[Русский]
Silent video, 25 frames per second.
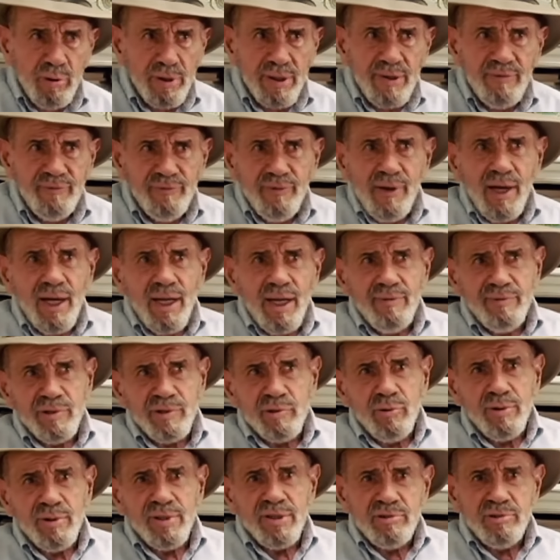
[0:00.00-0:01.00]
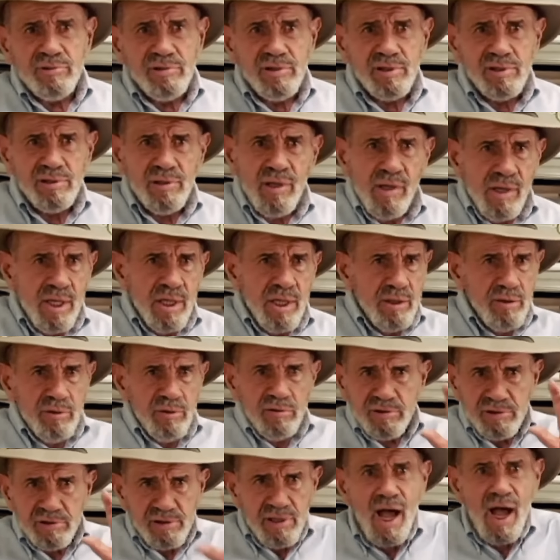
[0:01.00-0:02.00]
25-26
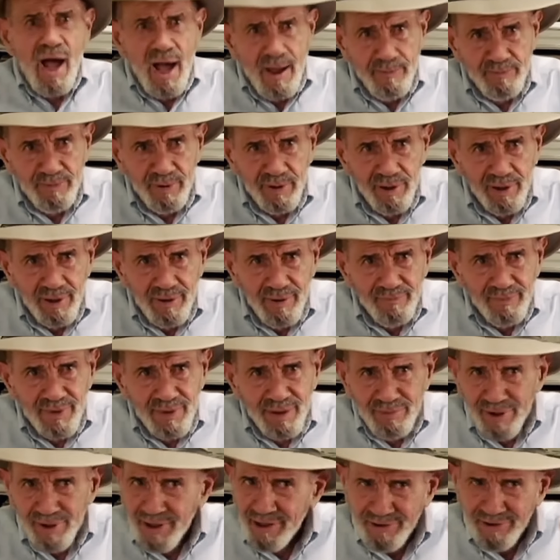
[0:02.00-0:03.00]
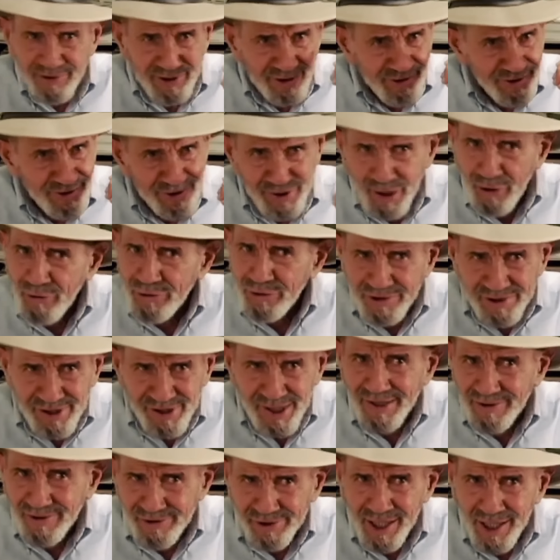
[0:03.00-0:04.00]
лет, амбиции угасают, потому что
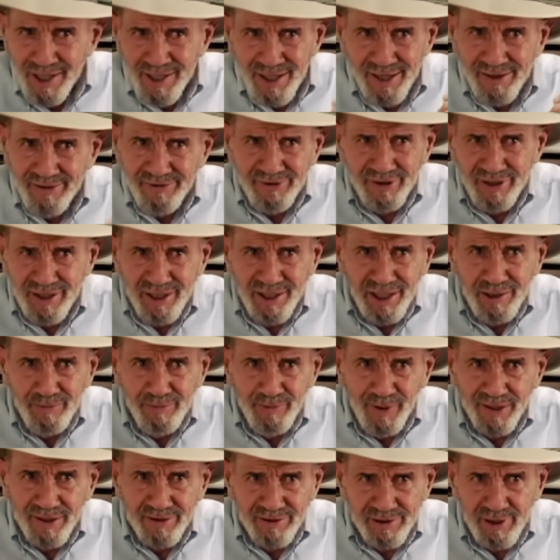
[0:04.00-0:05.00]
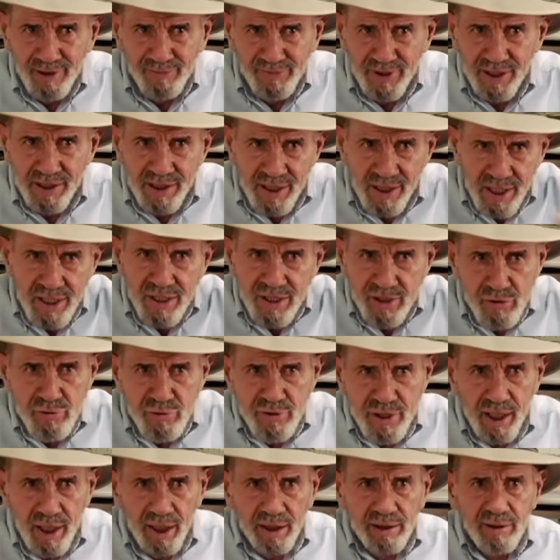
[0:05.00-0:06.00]
нет никакого смысла думать о том,
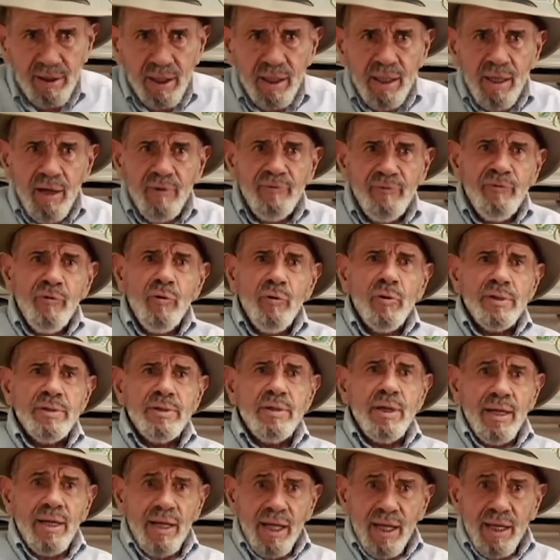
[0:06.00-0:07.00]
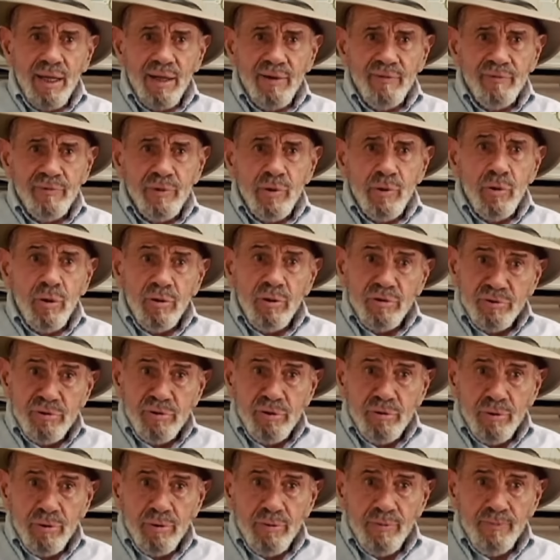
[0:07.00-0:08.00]
чего вы не сможете себе позволить.
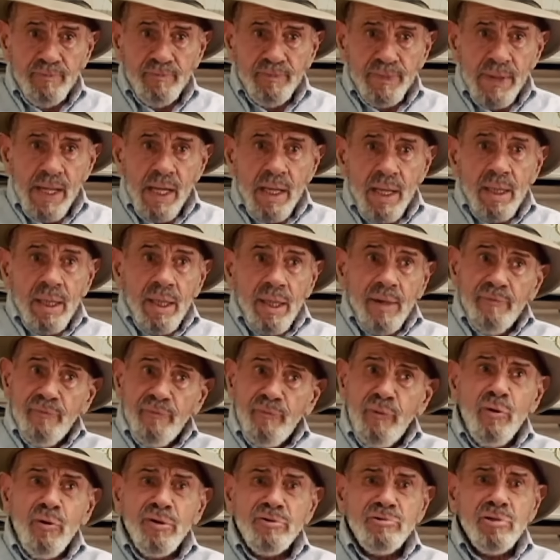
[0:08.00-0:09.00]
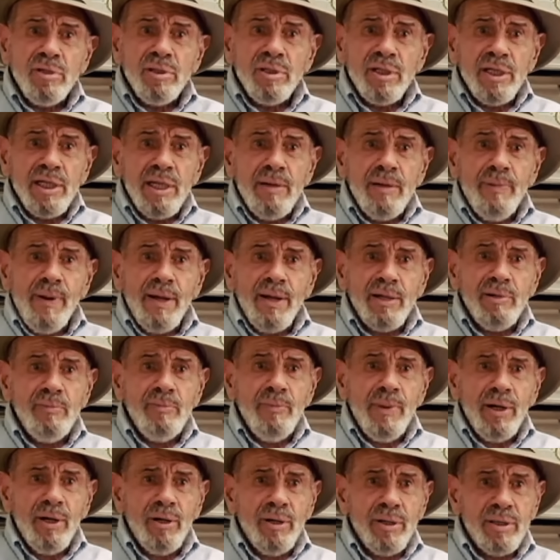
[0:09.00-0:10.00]
К счастью, в
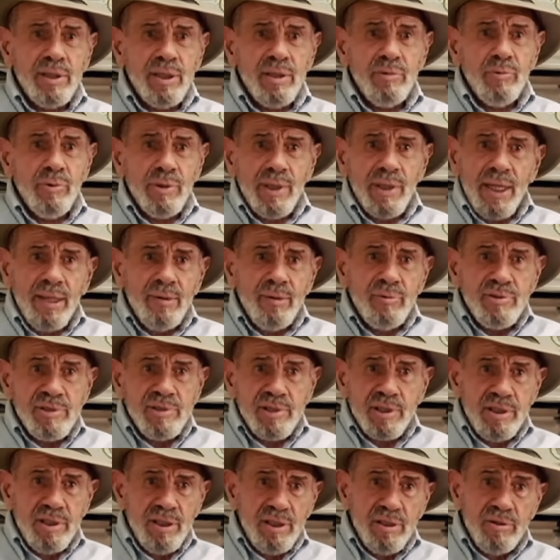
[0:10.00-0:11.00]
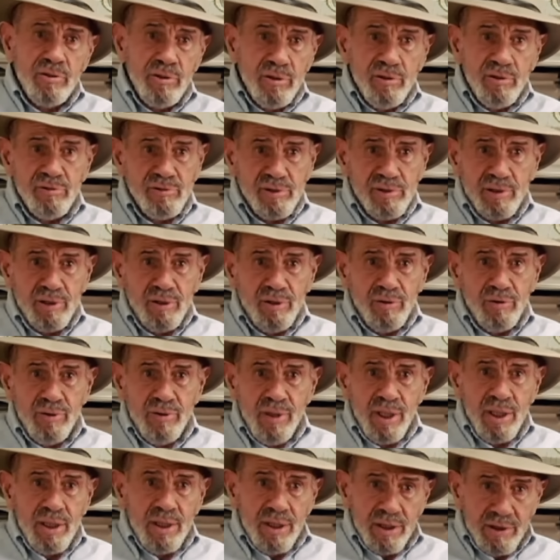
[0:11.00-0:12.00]
Америке много лет назад, во время
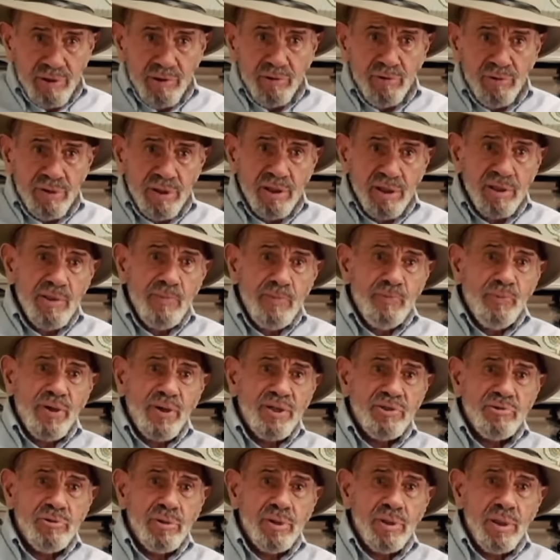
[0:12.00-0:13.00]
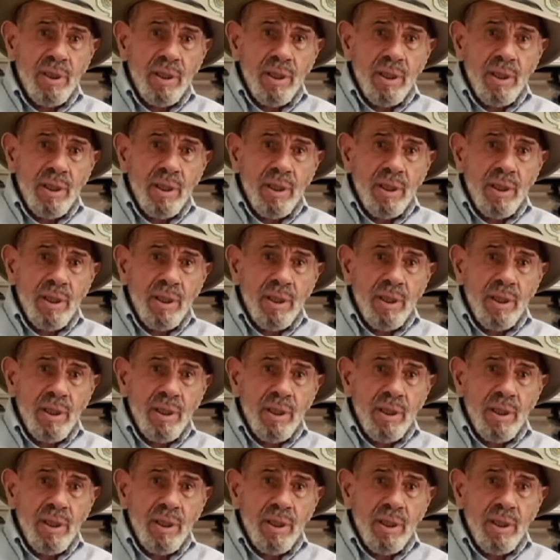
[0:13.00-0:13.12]
Великой депрессии,